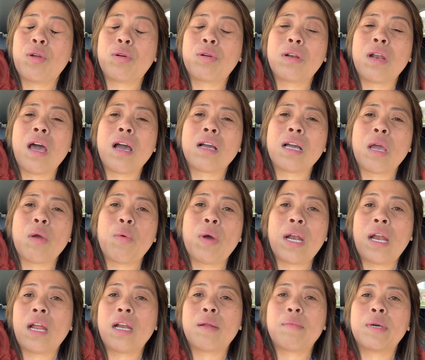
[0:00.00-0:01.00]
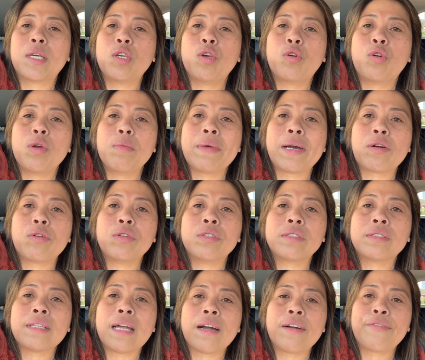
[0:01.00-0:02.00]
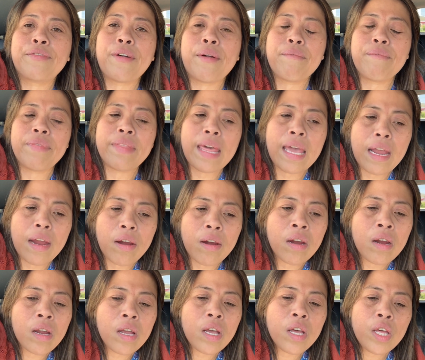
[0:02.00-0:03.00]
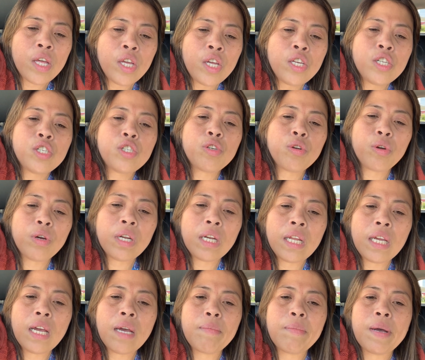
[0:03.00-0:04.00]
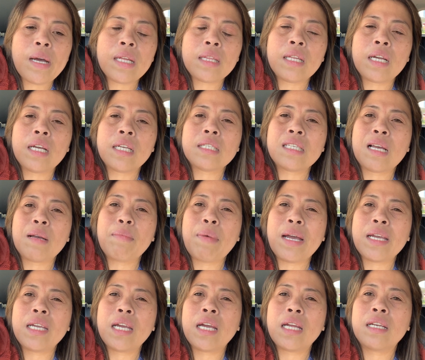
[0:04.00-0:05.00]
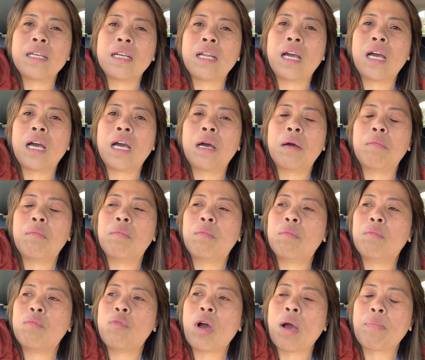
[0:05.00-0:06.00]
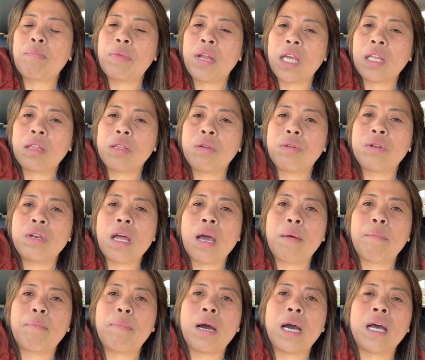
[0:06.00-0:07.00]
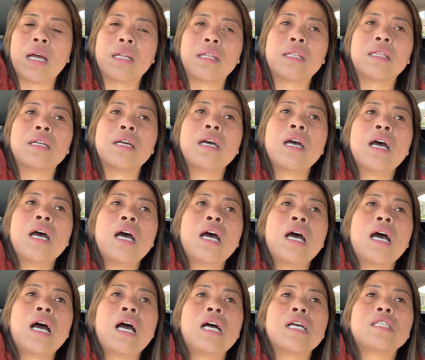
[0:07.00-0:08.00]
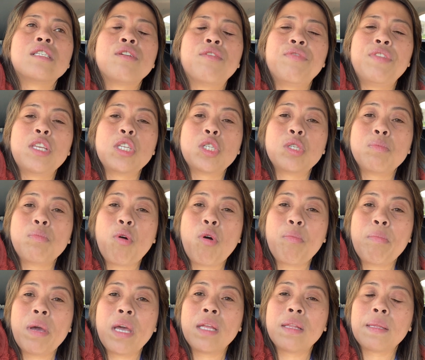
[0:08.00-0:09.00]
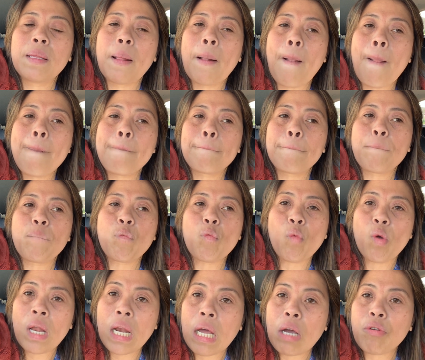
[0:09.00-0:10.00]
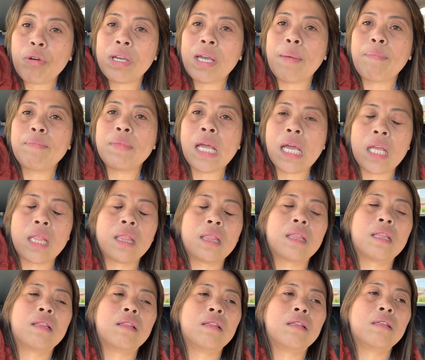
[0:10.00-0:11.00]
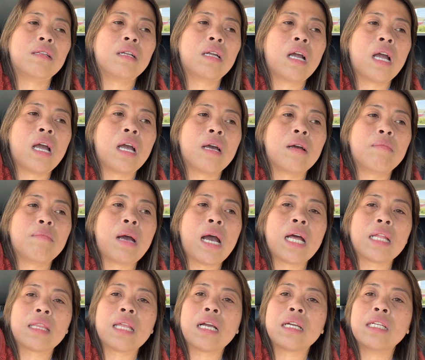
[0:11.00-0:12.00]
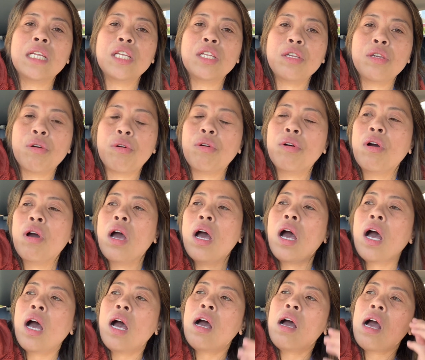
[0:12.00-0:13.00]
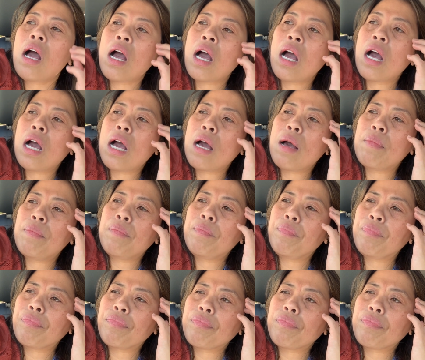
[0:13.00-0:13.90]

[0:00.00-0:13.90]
o'clock kay wala namang gyud ko'y makontak from there. Surely ang mga taga-sagbayan um, mo update gyud na but as of this moment, wala ko'y update nga mahatag ninyo. Um,